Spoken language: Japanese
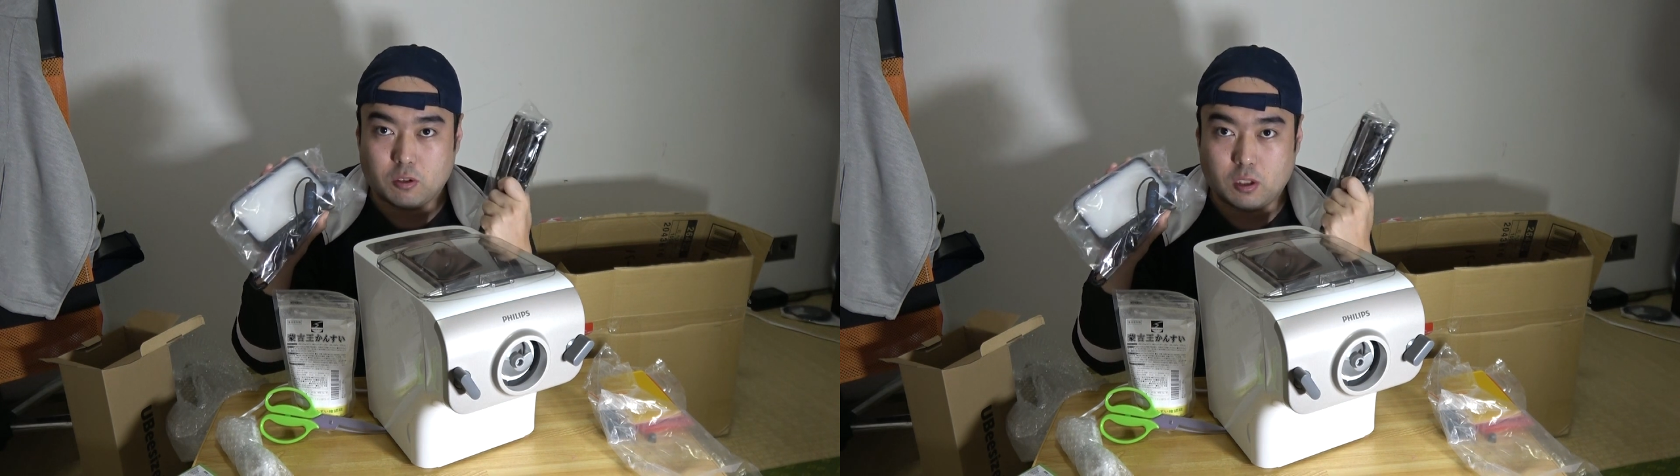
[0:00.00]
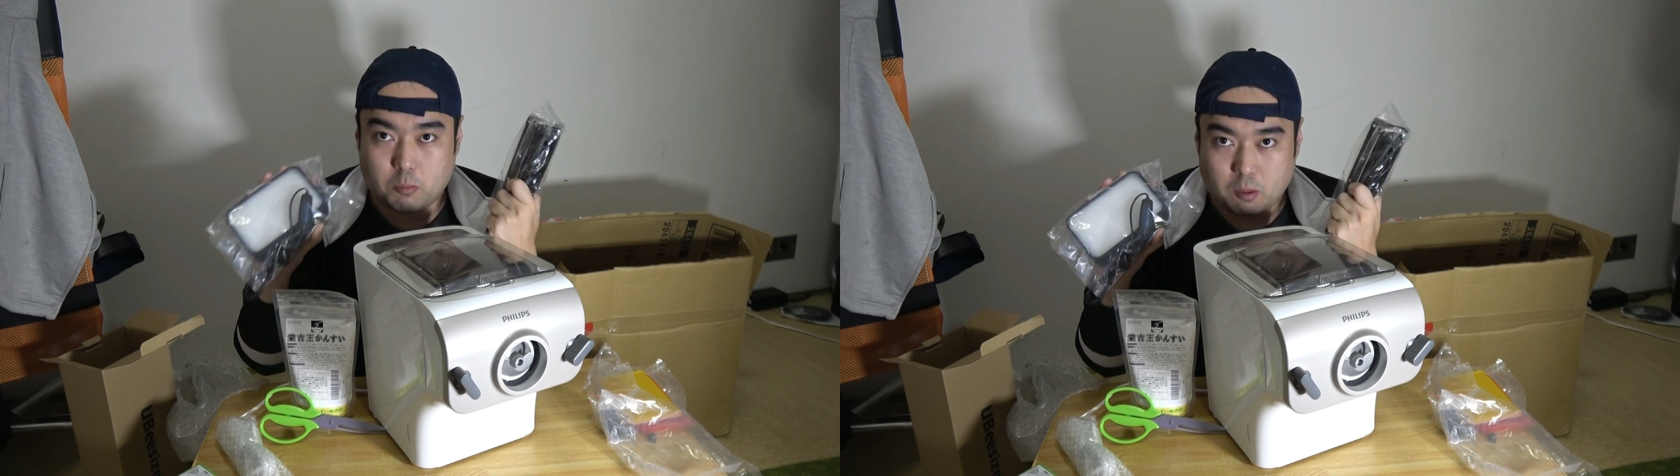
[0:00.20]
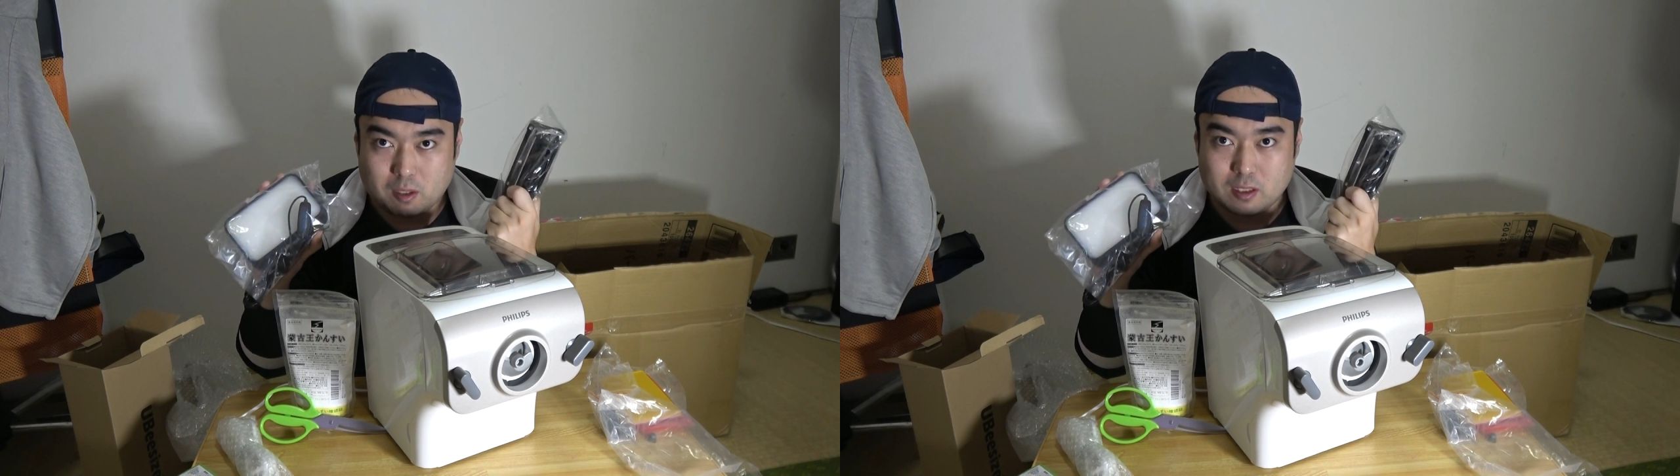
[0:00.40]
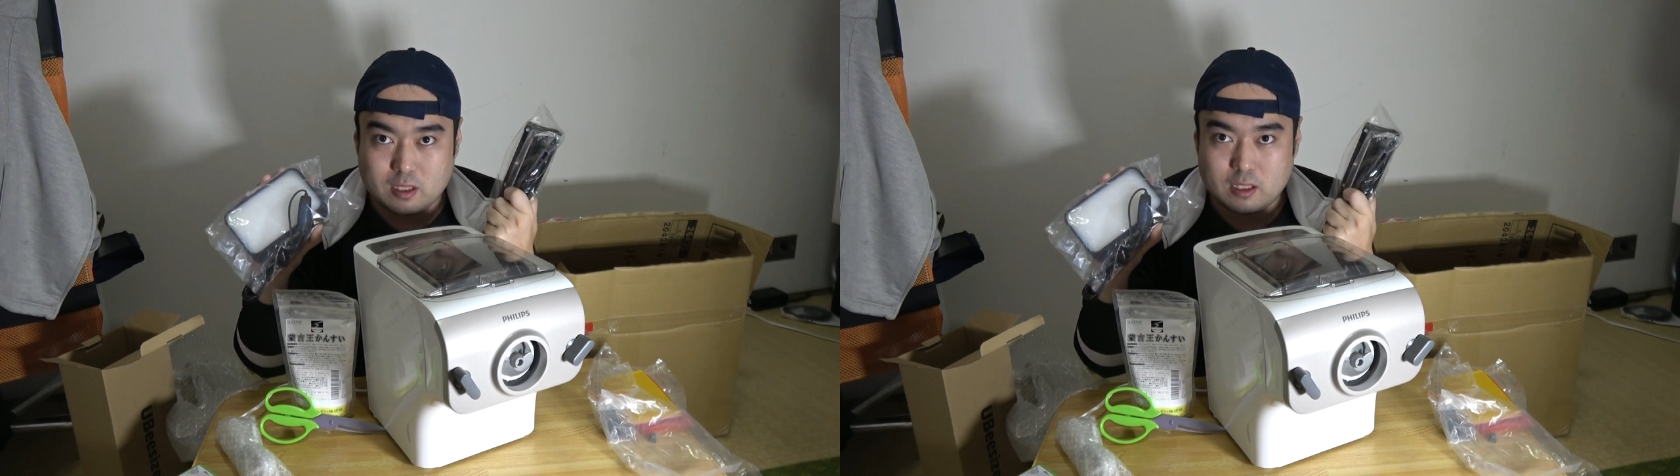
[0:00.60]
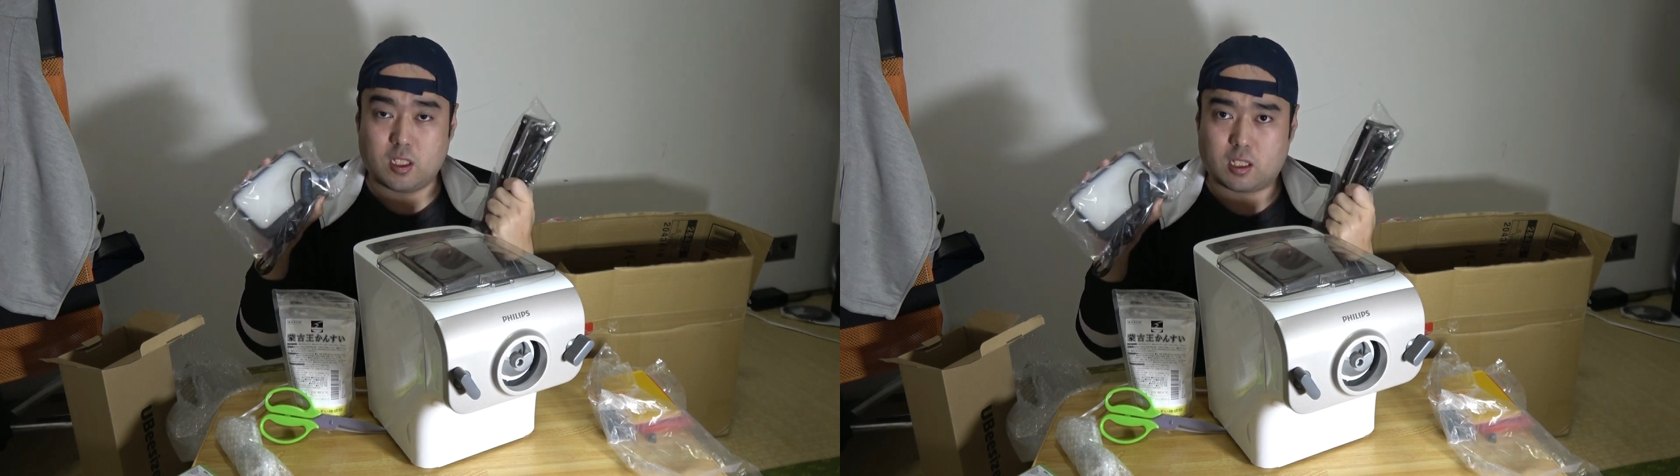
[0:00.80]
うふうに思いま
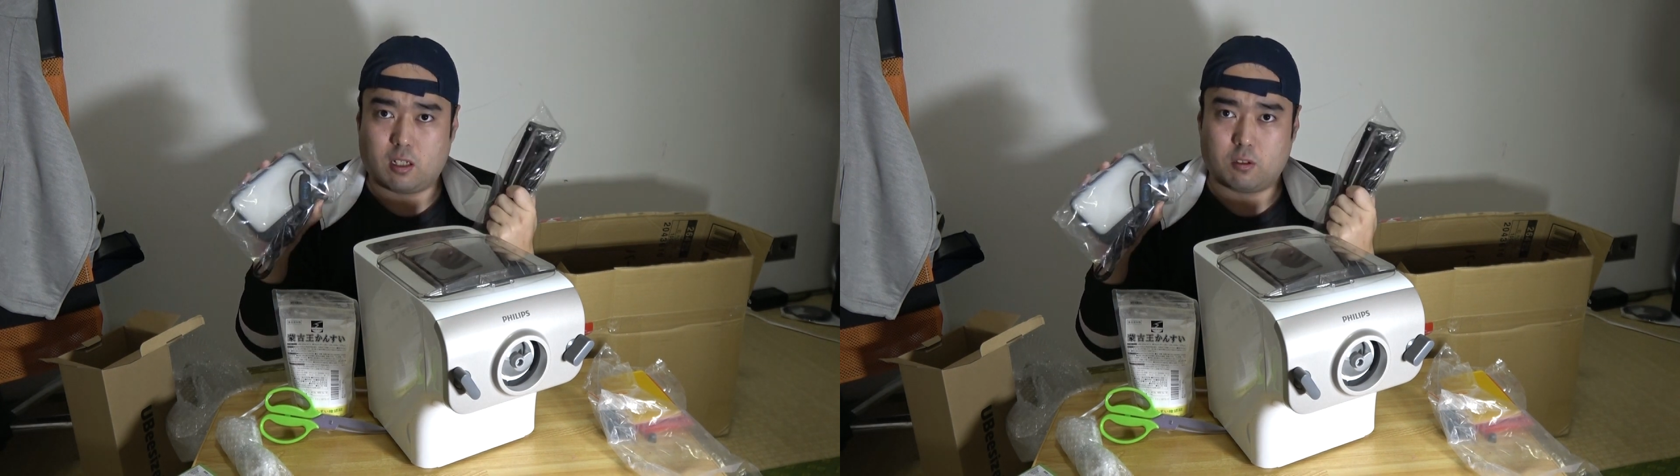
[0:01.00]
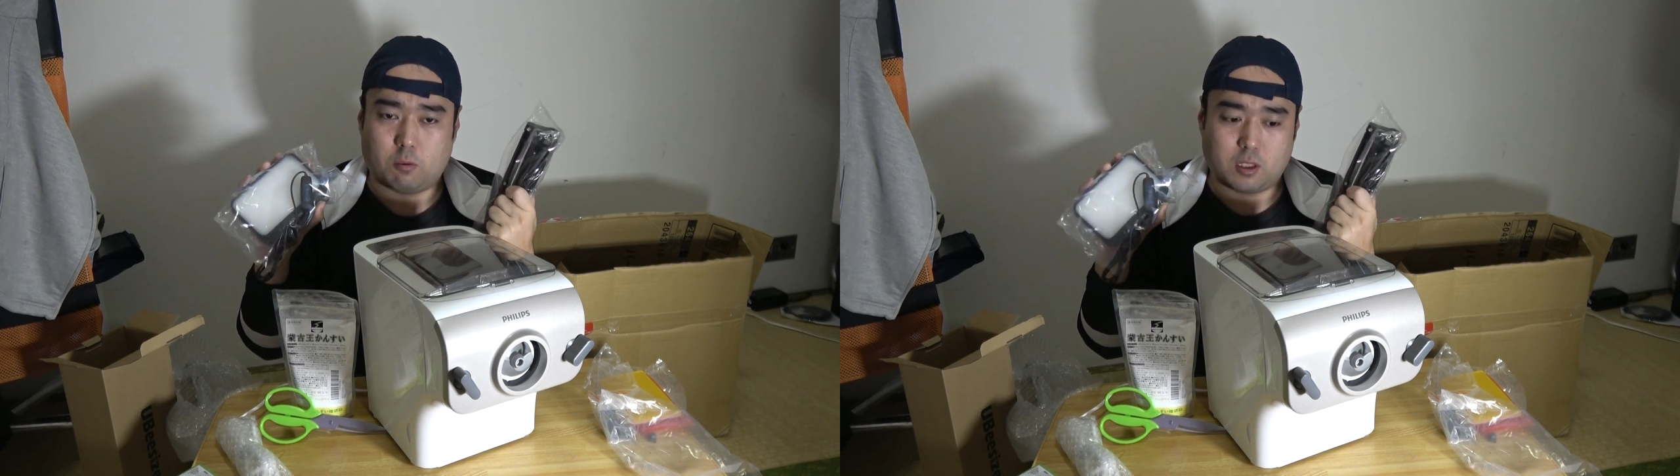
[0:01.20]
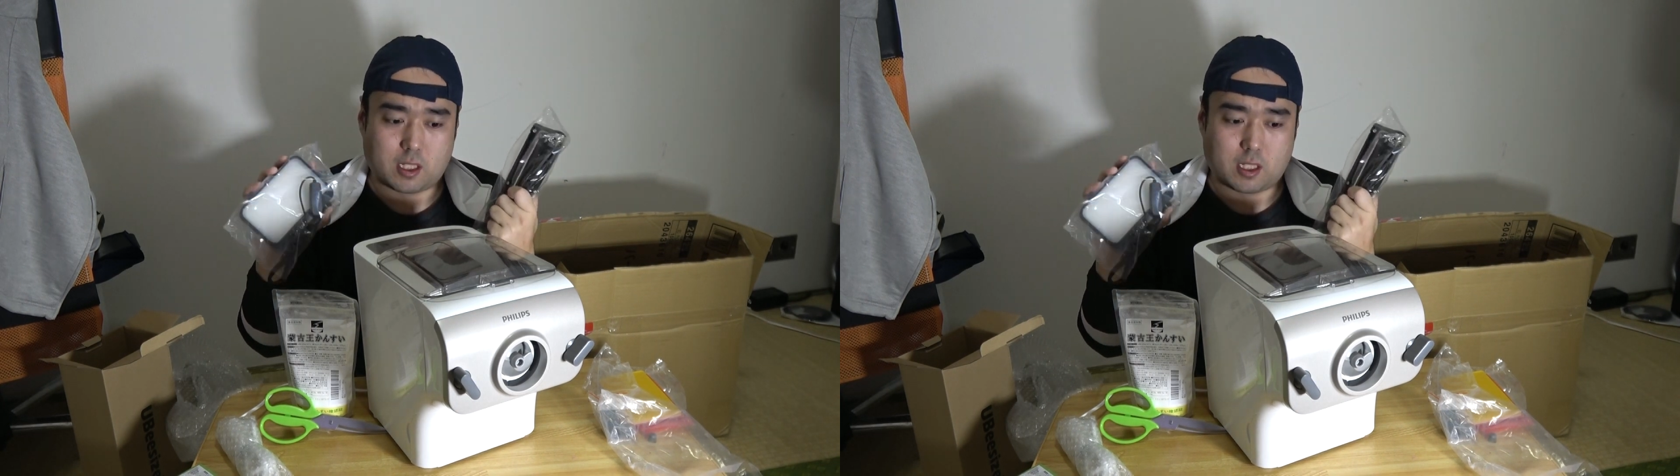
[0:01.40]
す少なくとも